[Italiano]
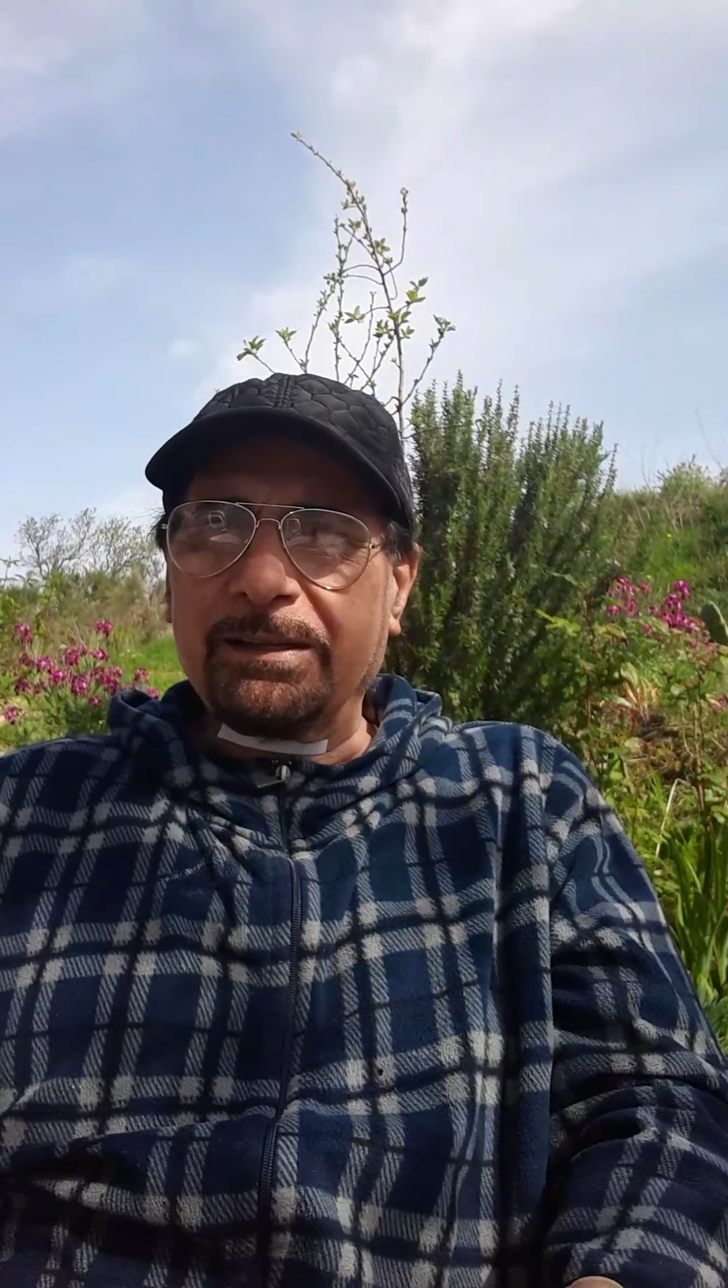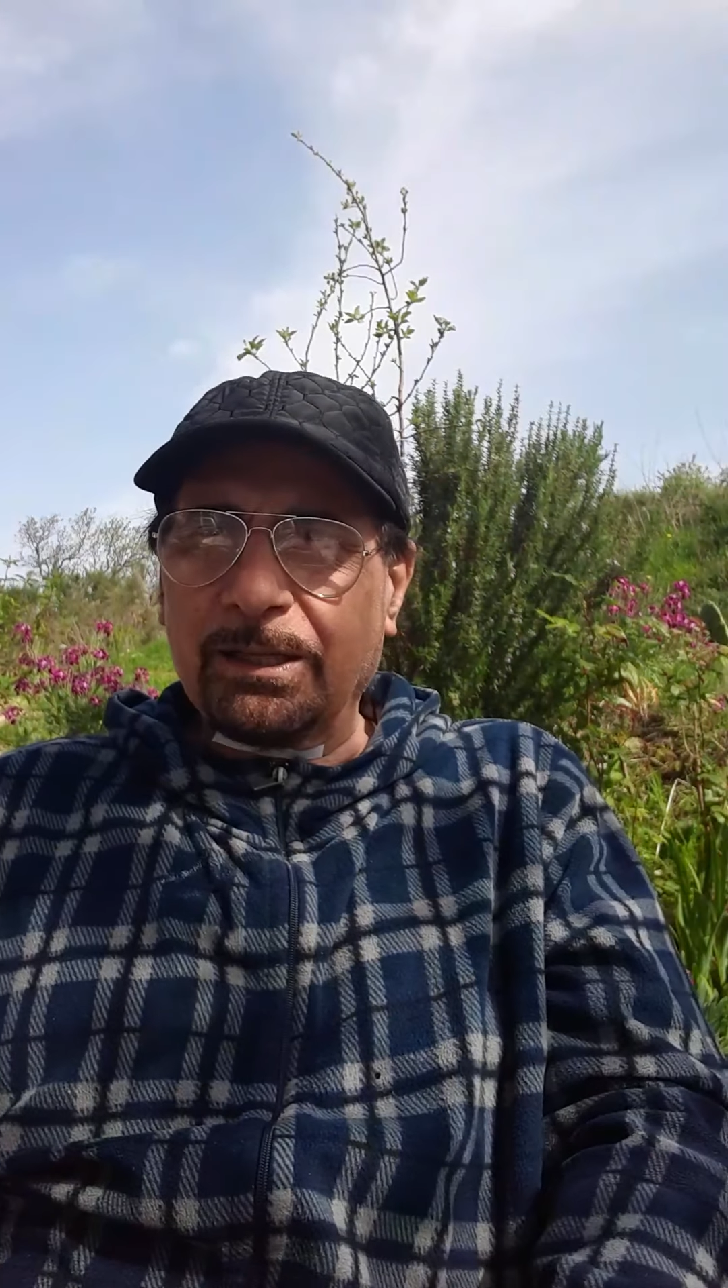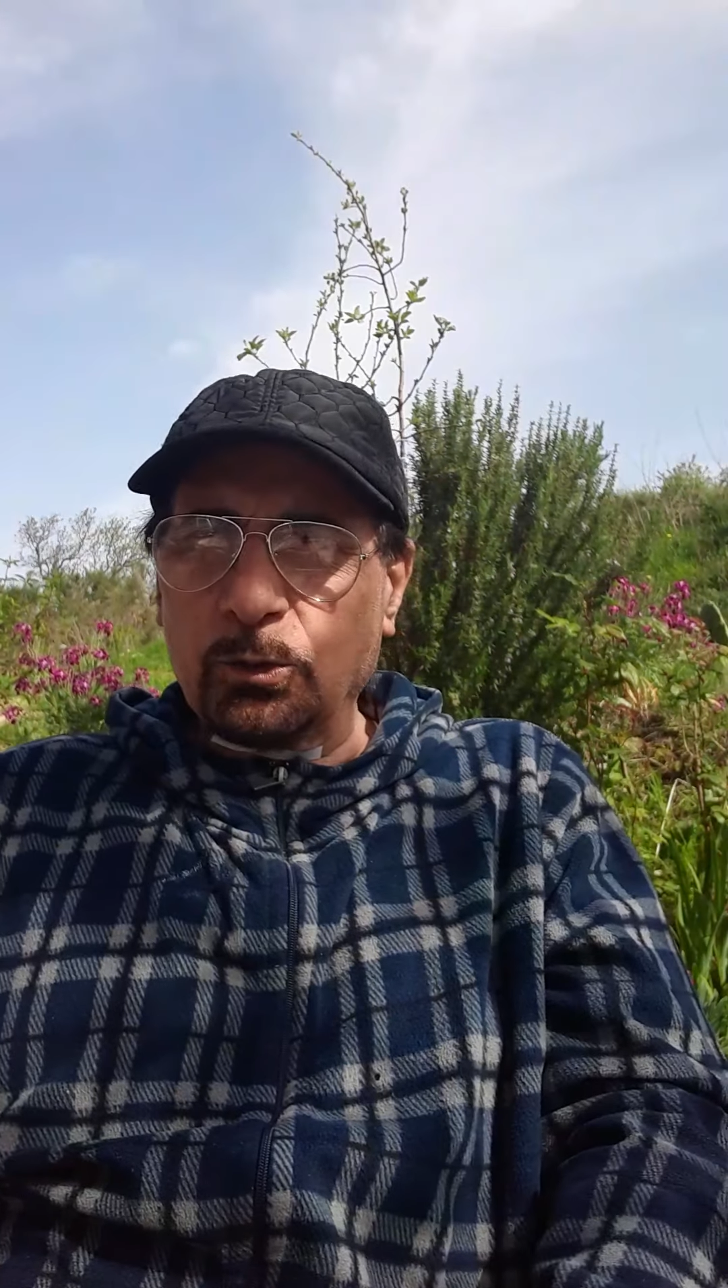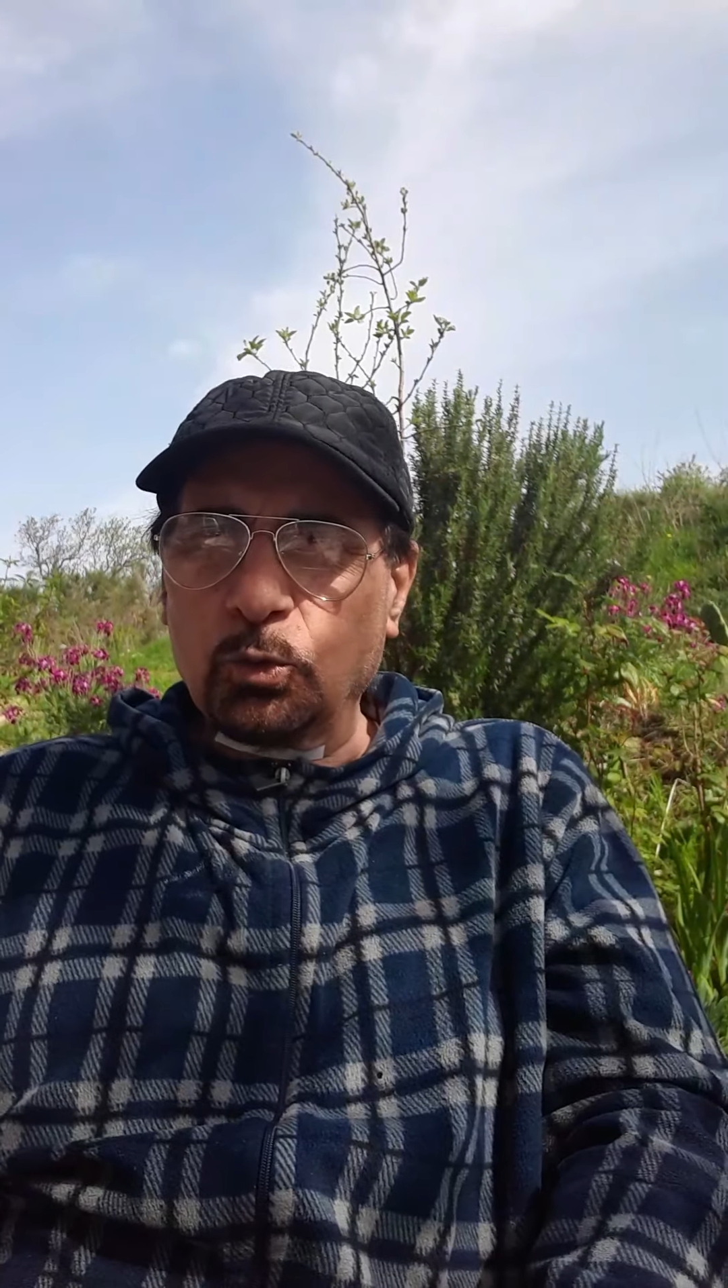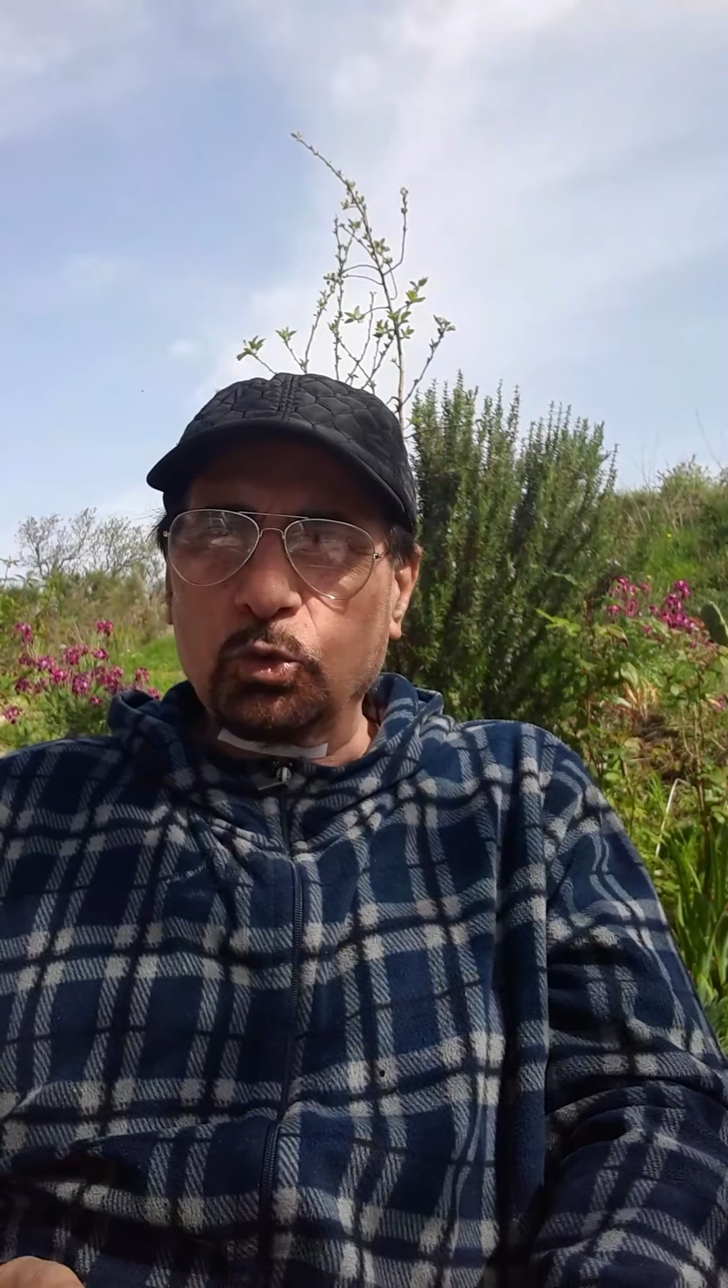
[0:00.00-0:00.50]

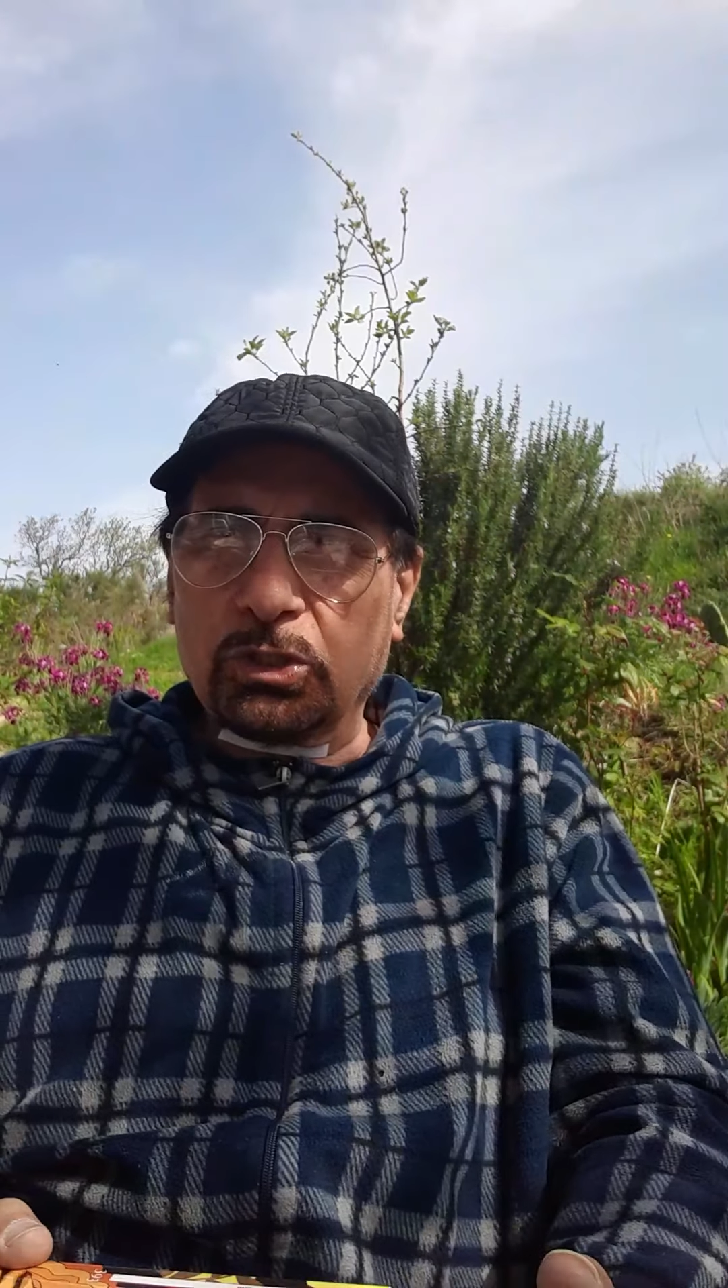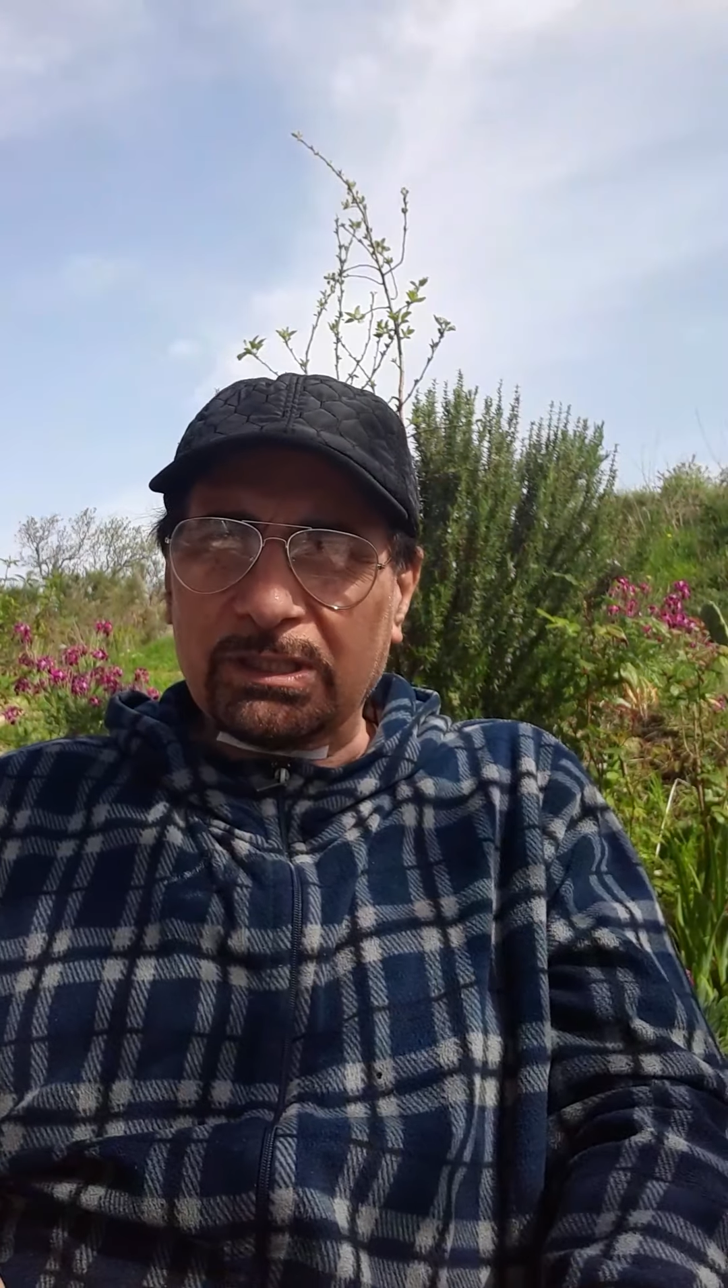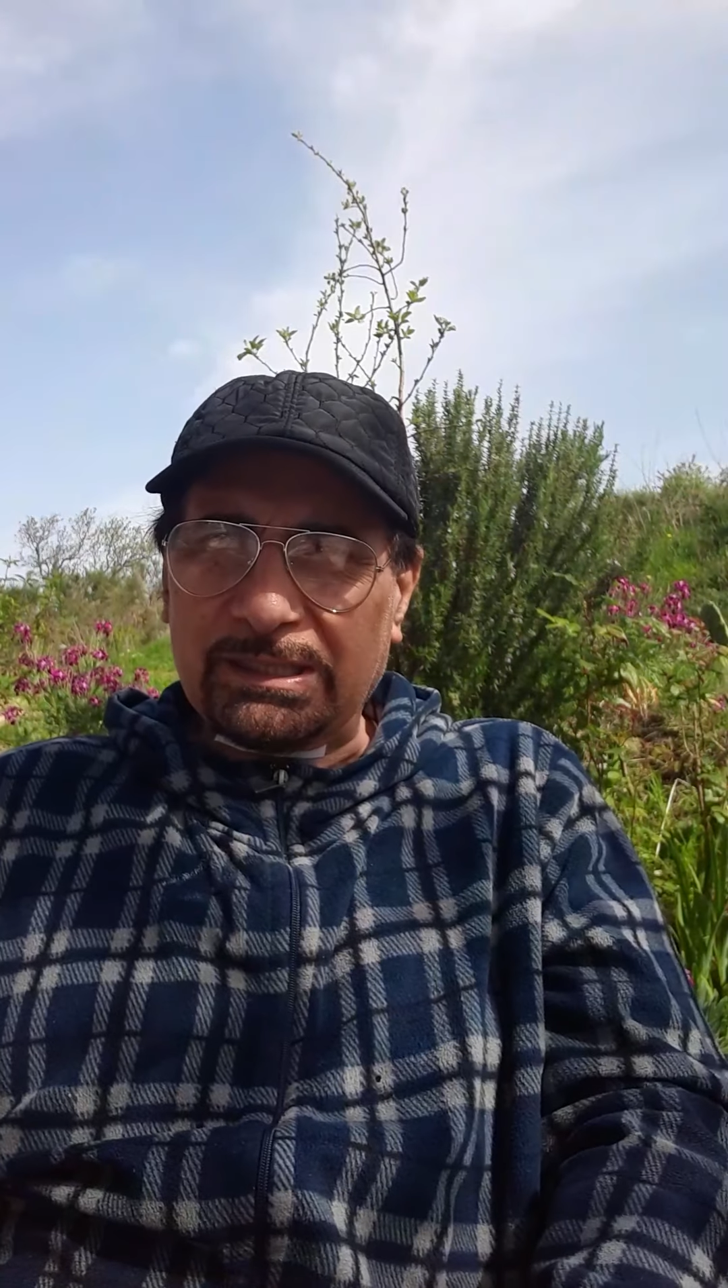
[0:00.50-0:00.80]
denuncia